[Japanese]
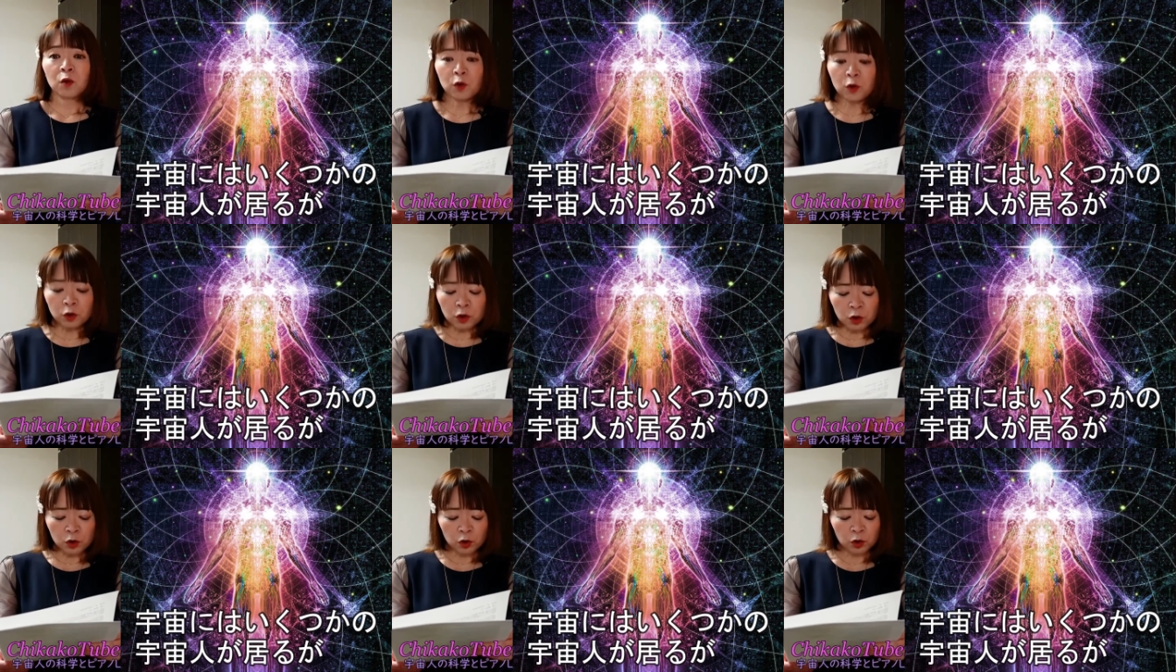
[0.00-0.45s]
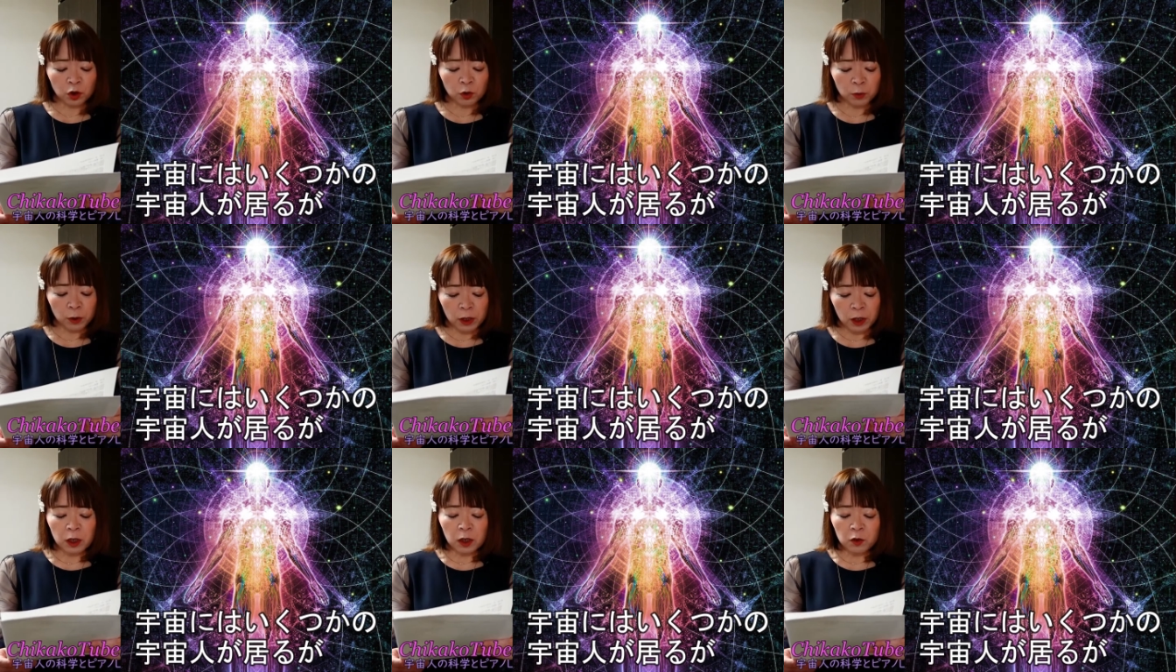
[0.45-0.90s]
宇宙
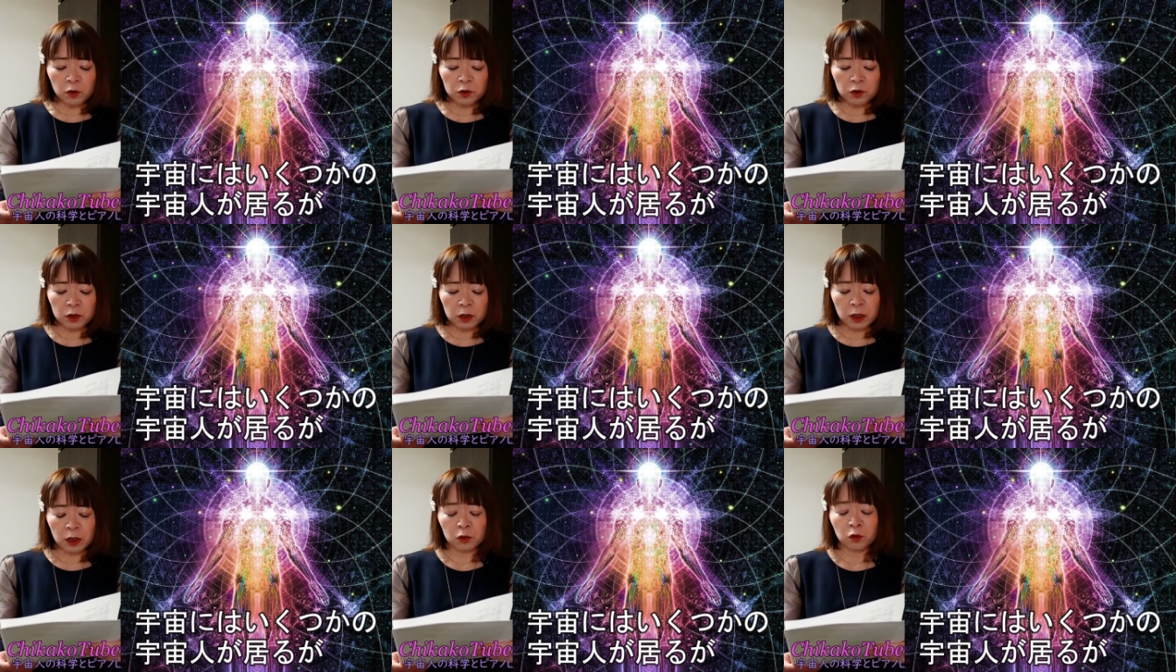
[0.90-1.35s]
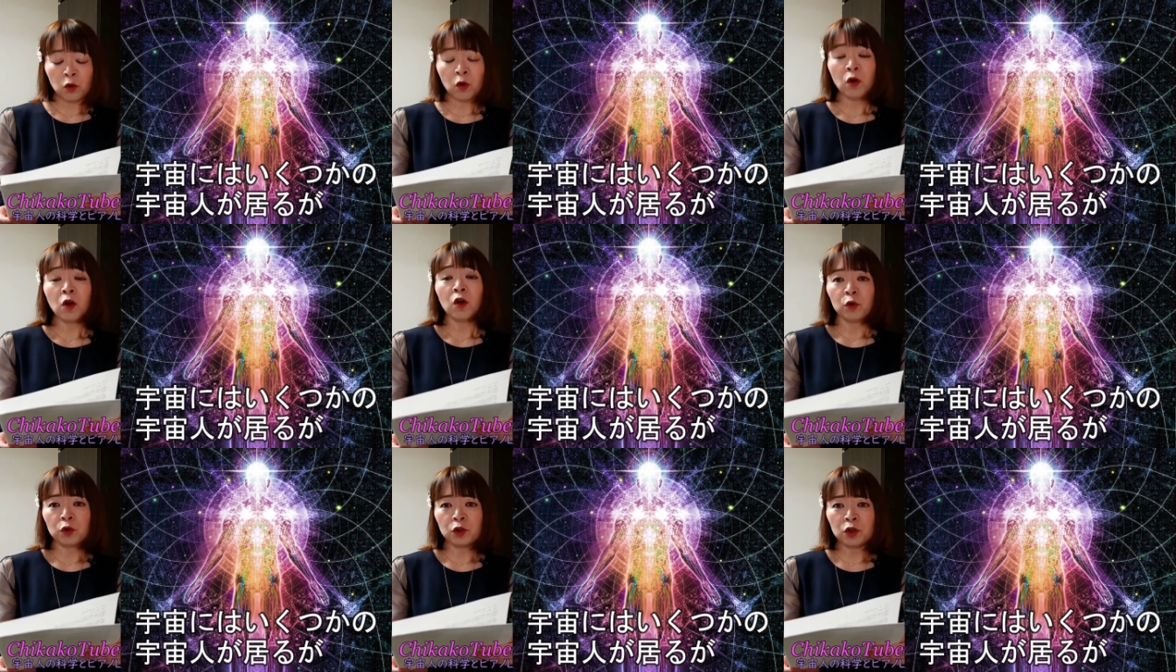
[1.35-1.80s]
にはいくつか
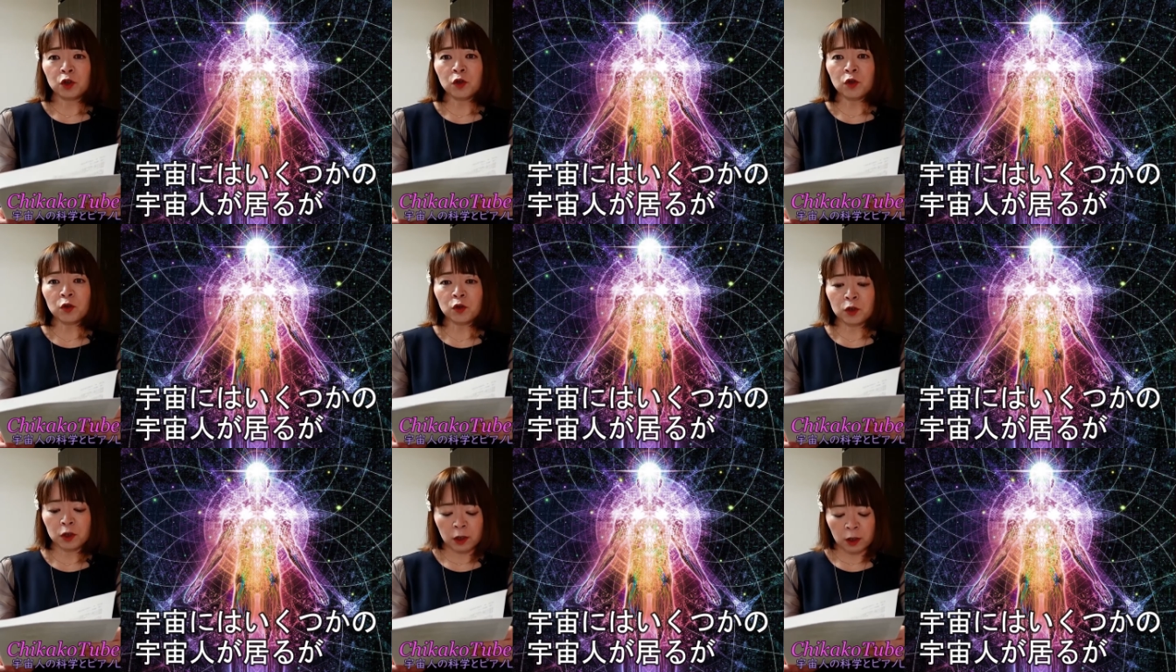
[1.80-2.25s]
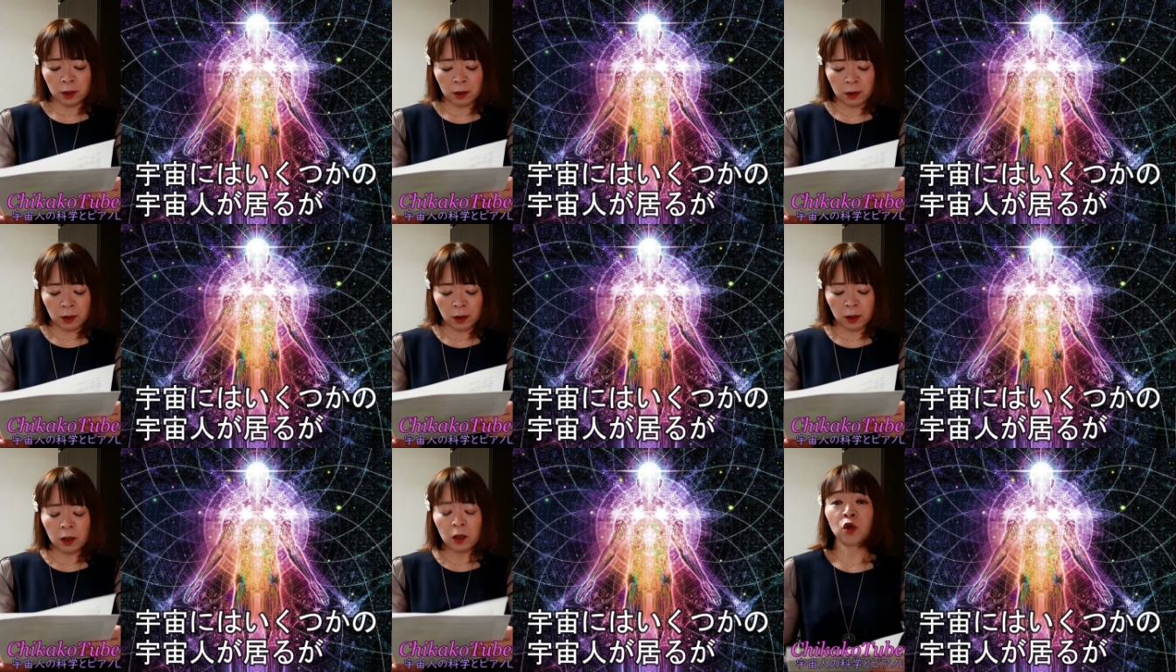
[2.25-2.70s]
の宇宙
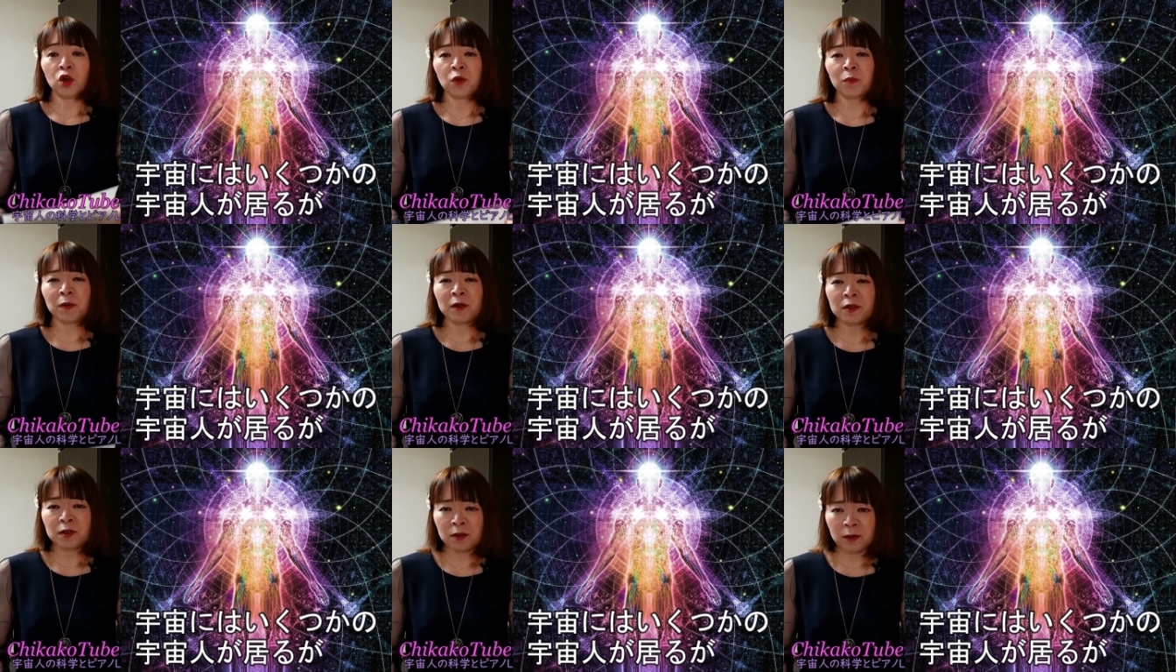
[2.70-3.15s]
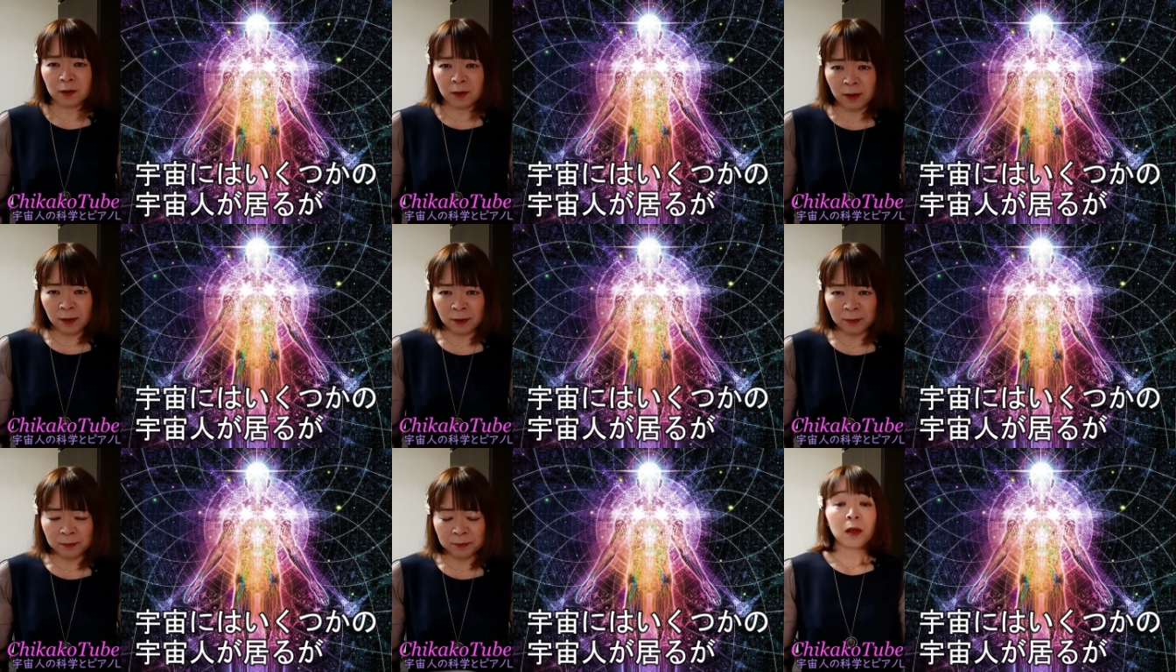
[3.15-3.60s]
人がおりま
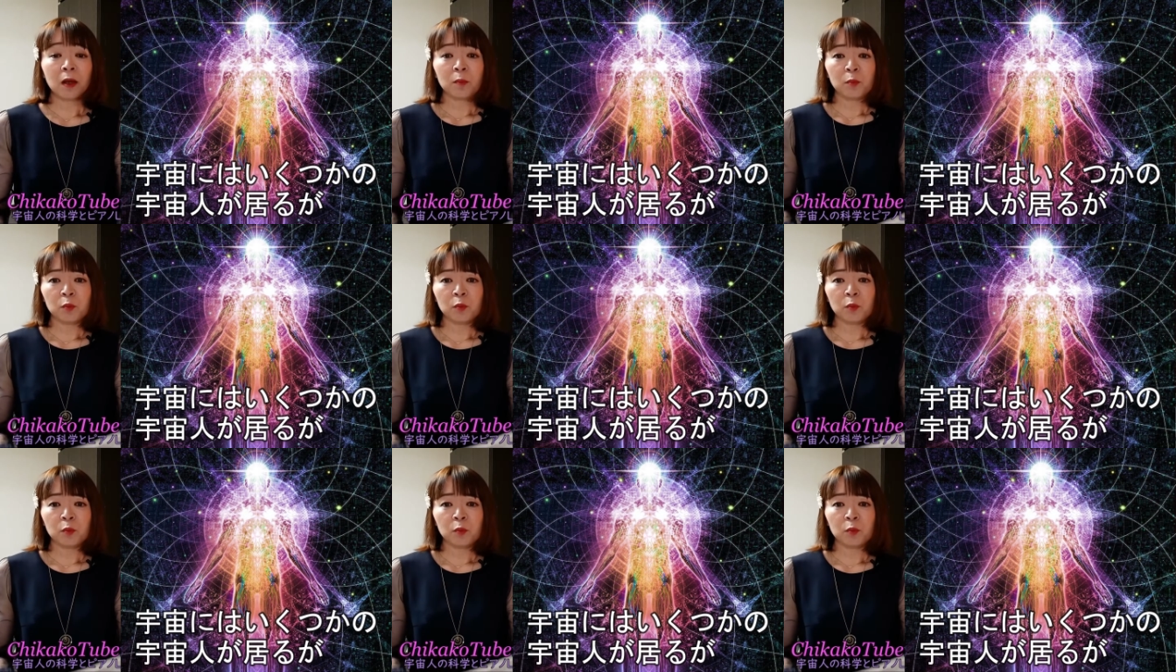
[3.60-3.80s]
すが、